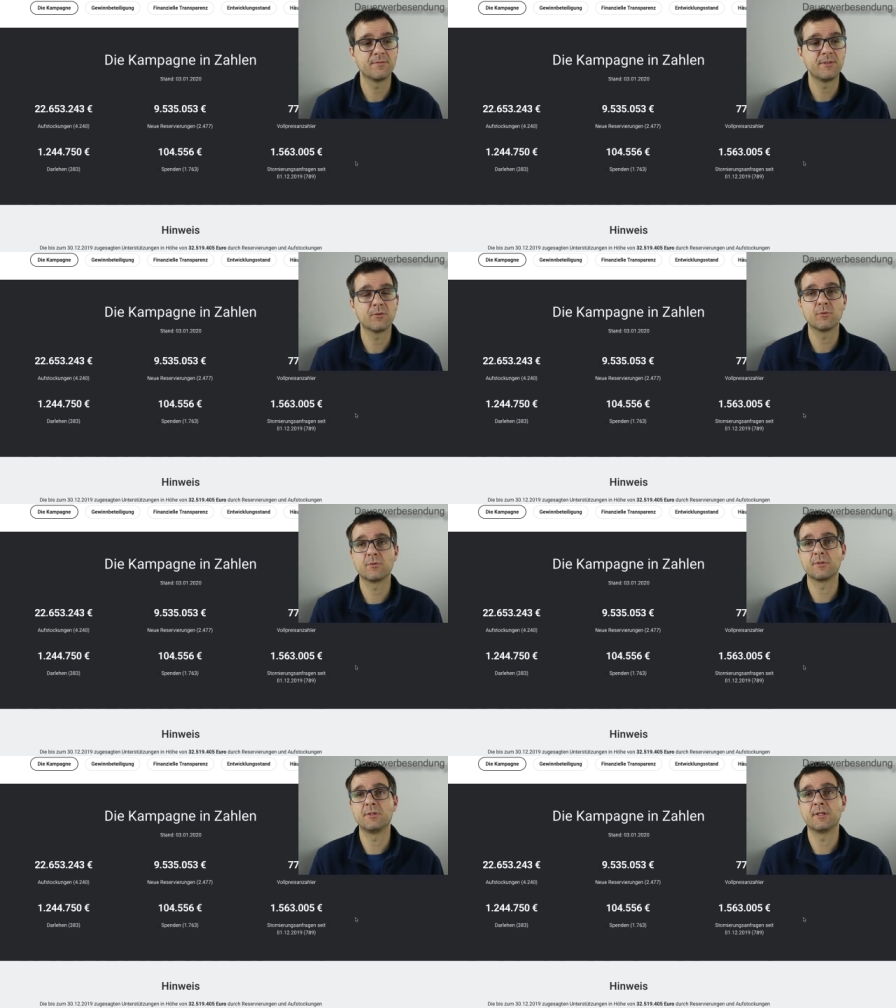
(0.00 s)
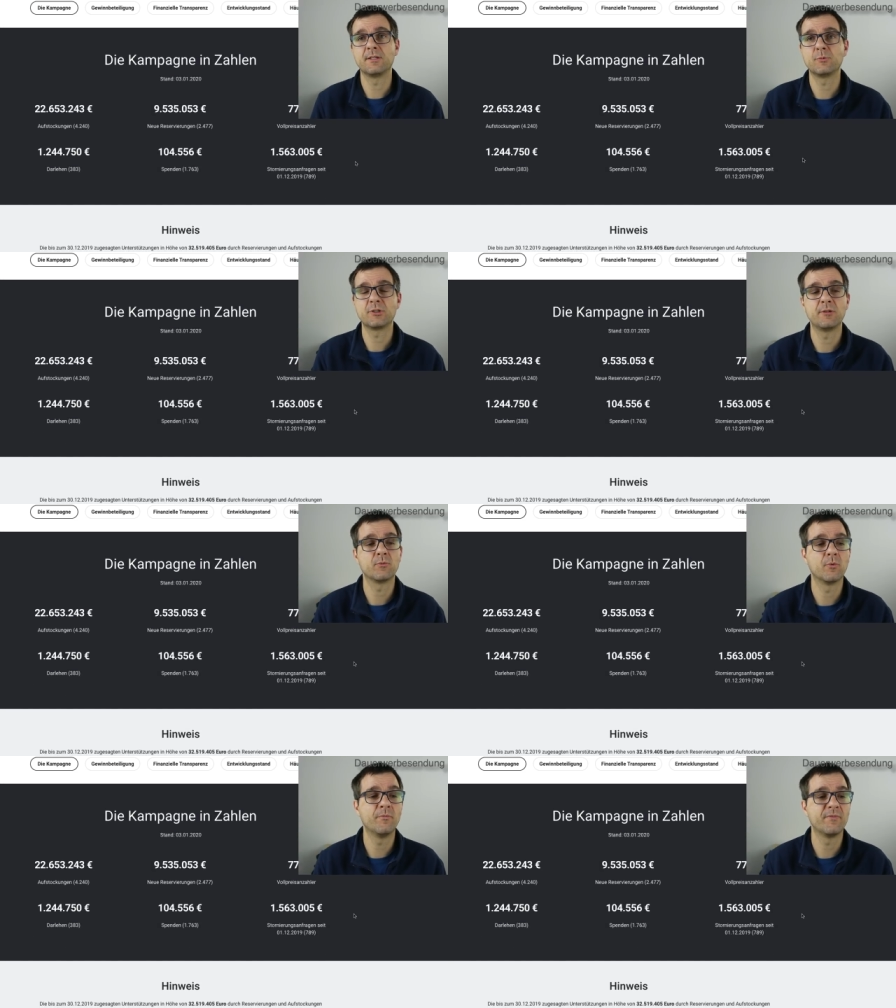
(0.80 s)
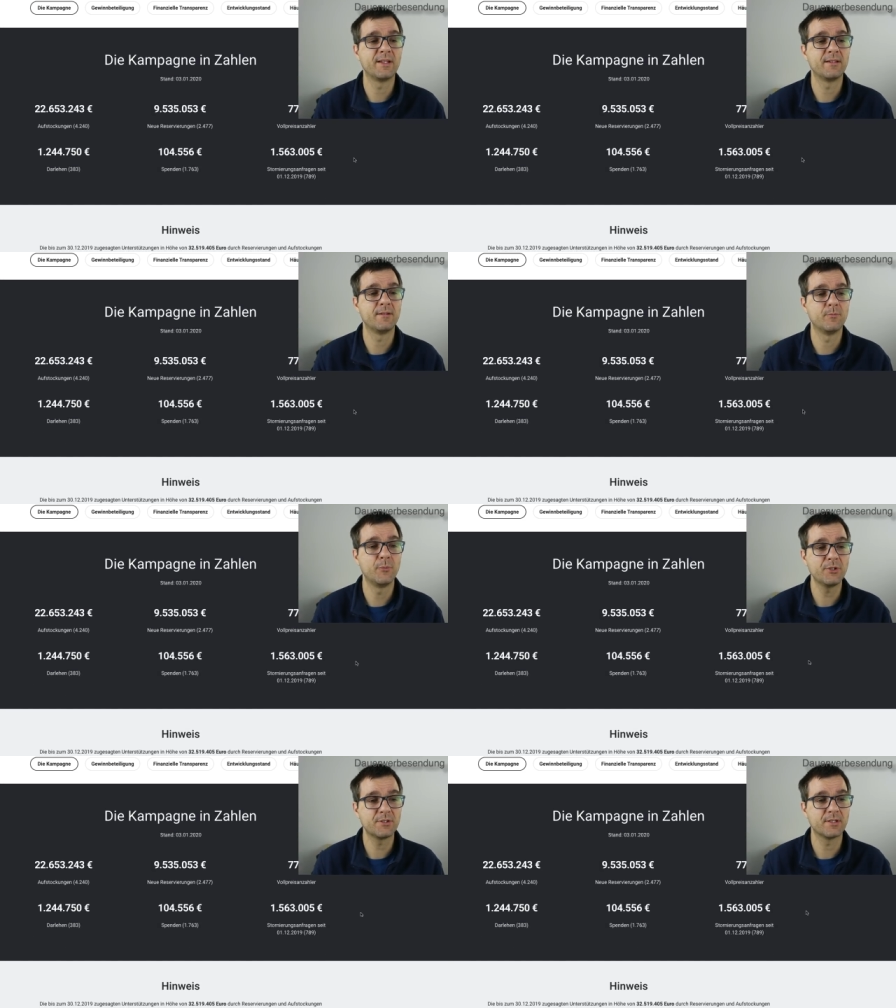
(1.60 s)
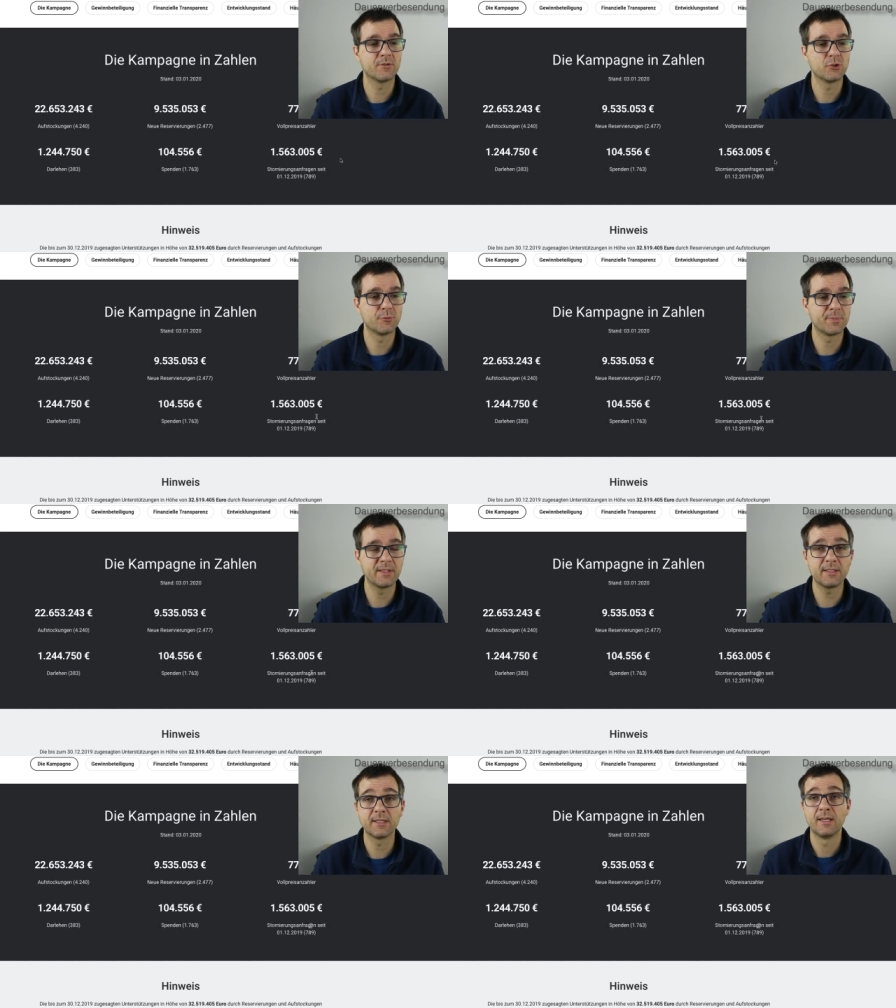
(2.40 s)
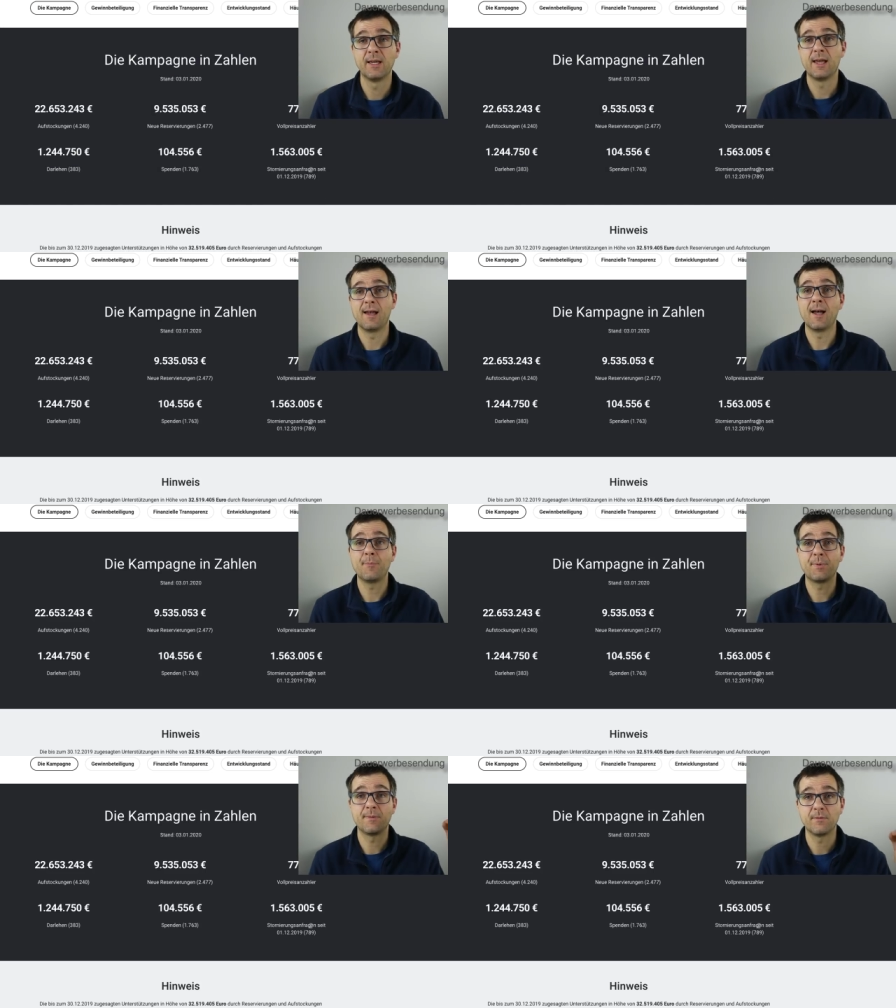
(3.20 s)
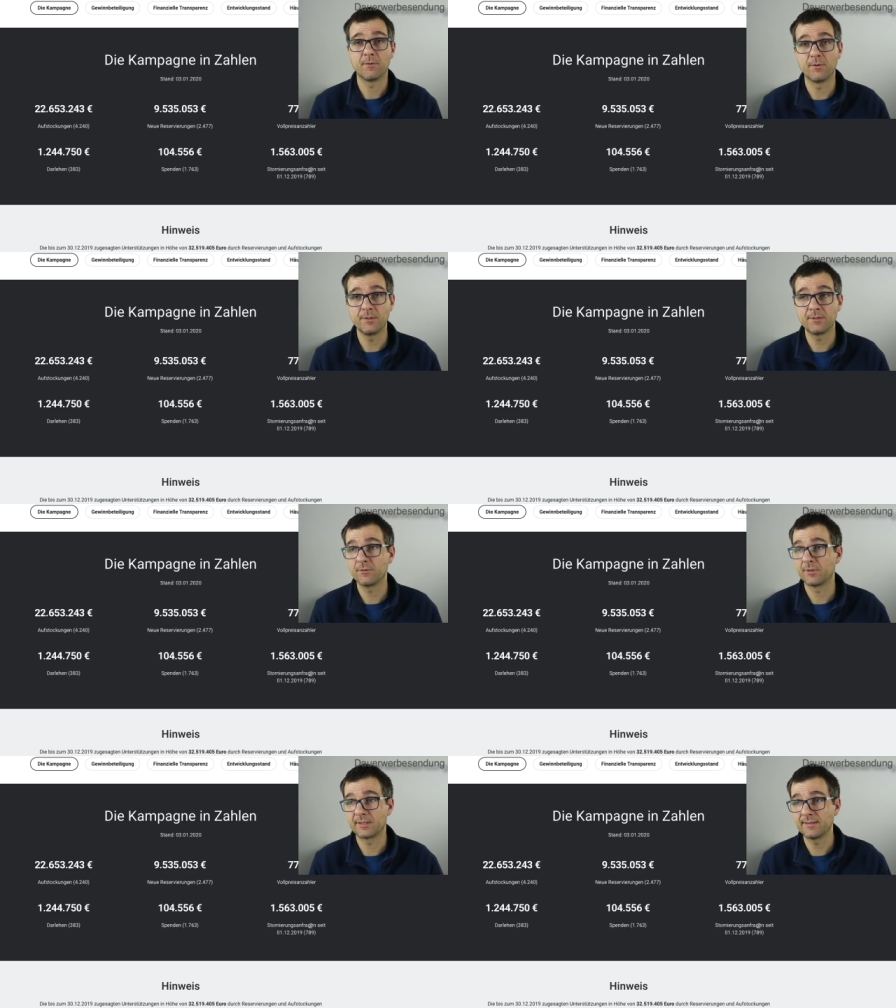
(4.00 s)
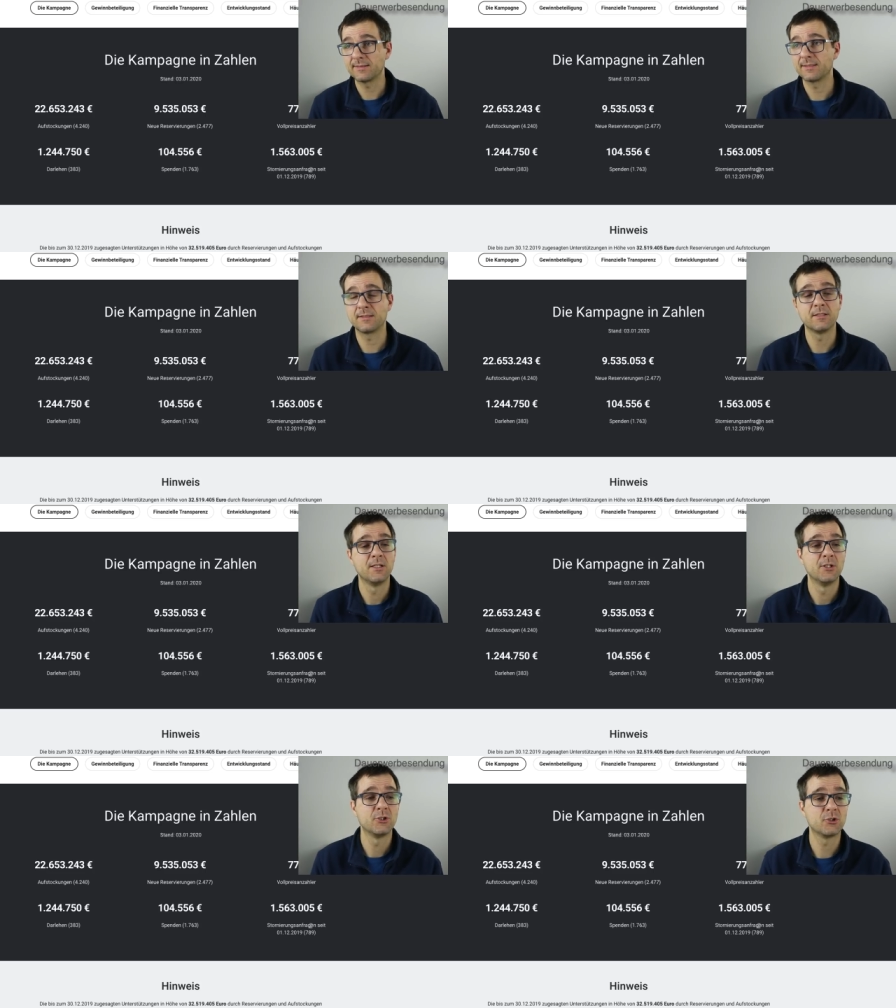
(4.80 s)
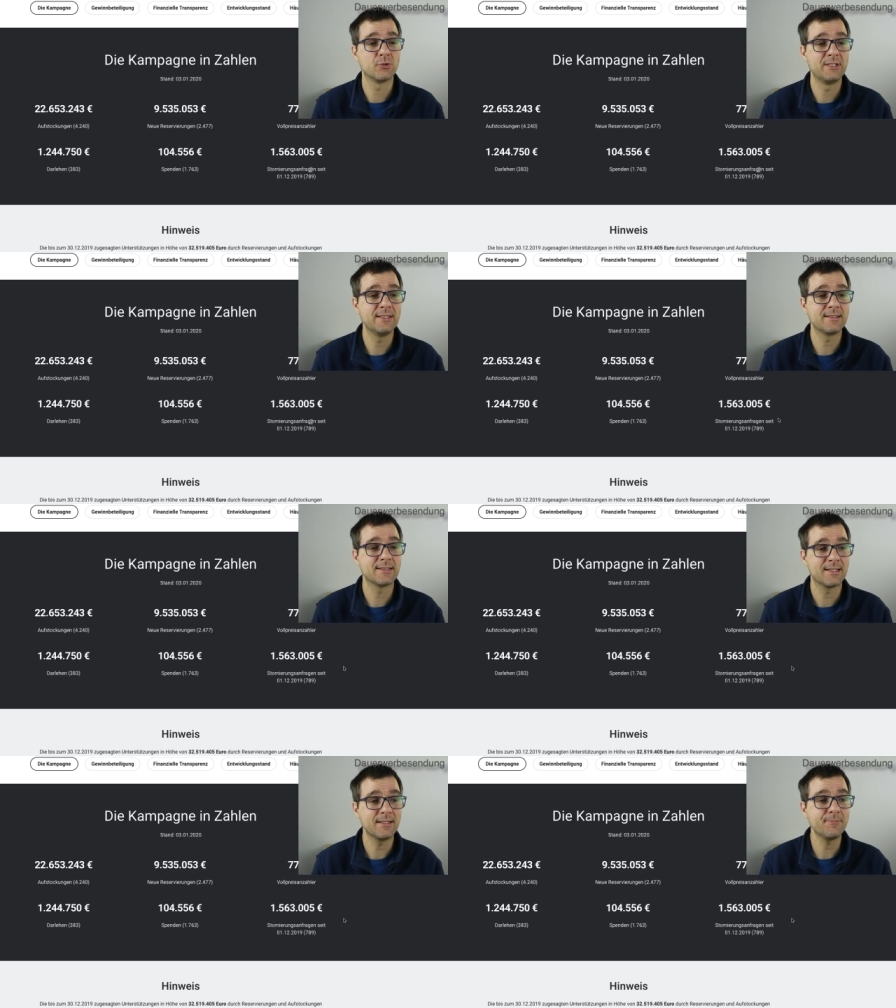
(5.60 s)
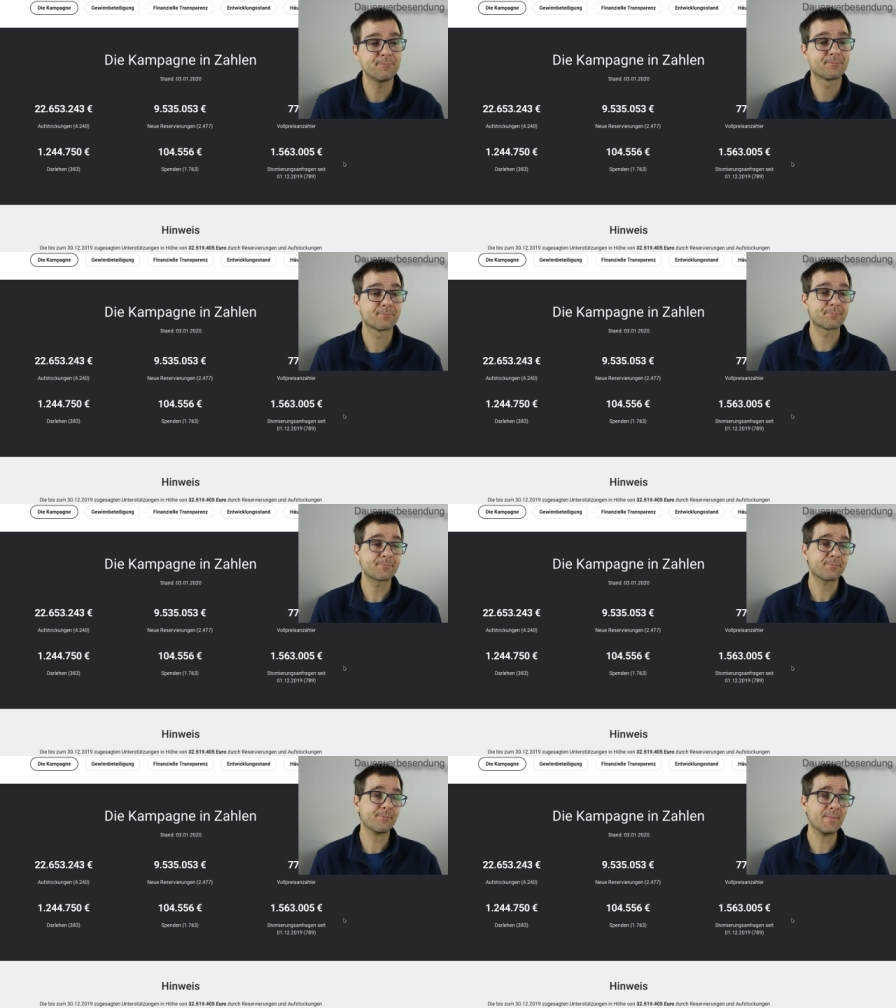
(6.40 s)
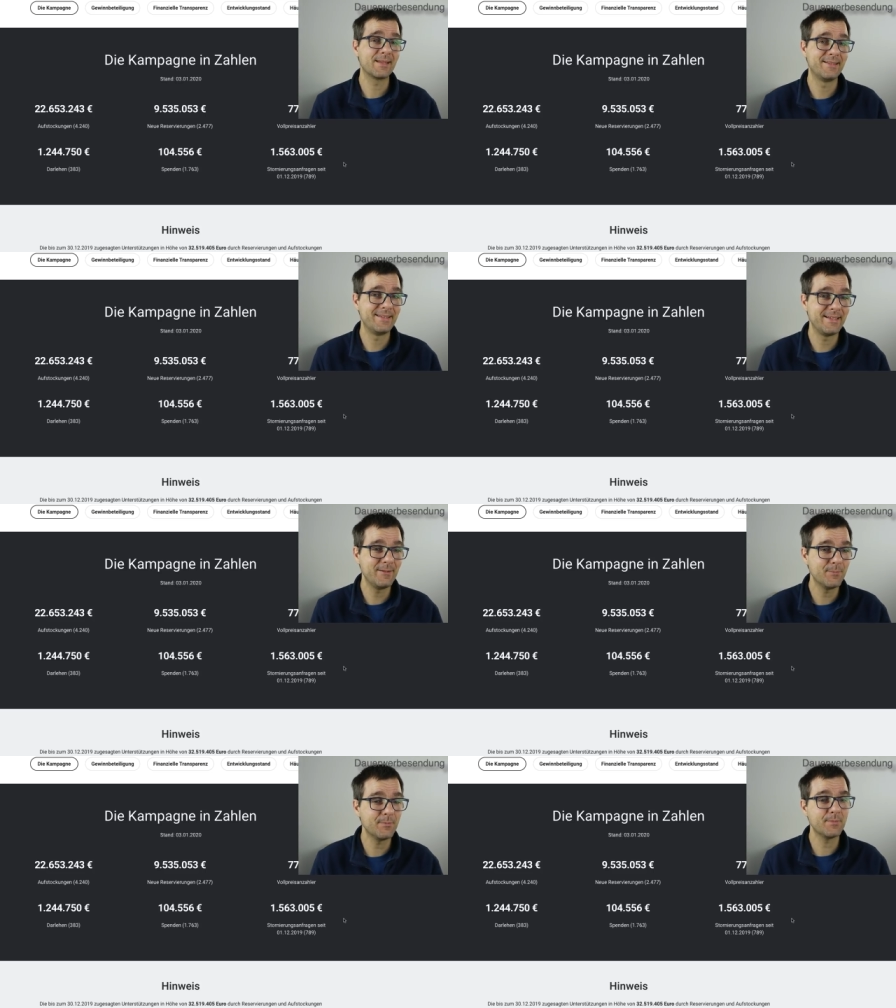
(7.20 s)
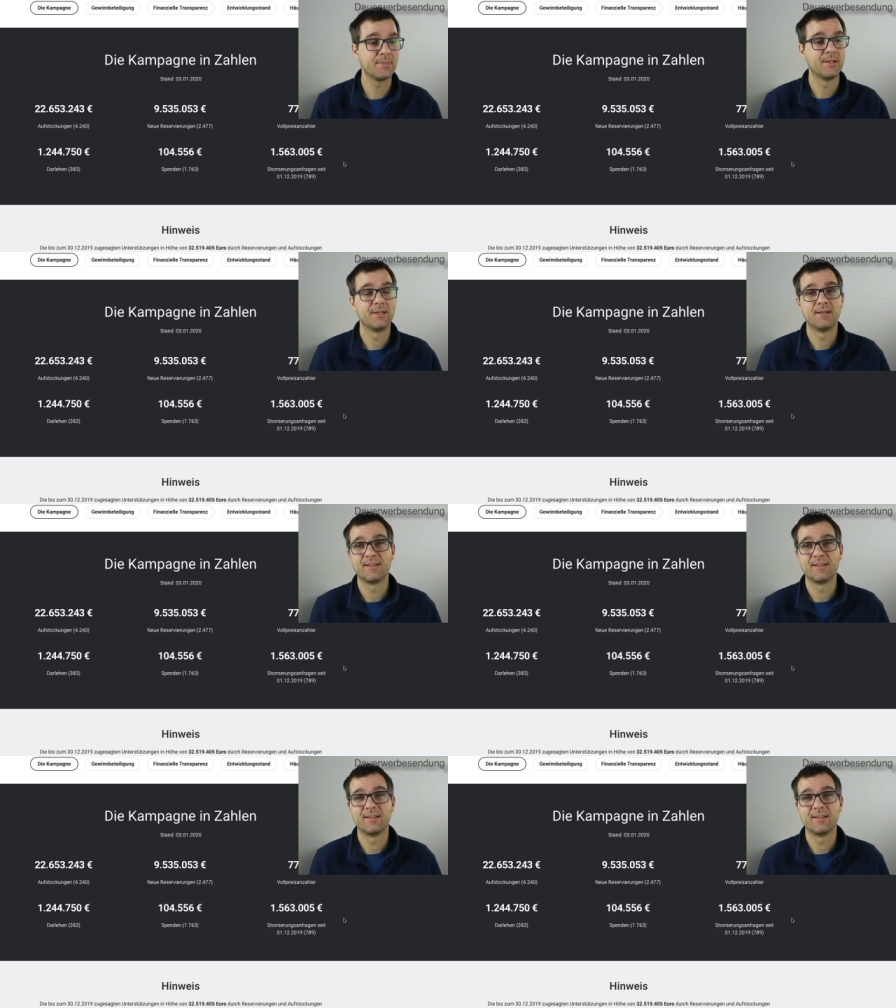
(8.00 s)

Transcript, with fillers: Reservierung in eine Bestellung umwandeln möchte, also sprich ab heute oder gestern stornieren kann, dem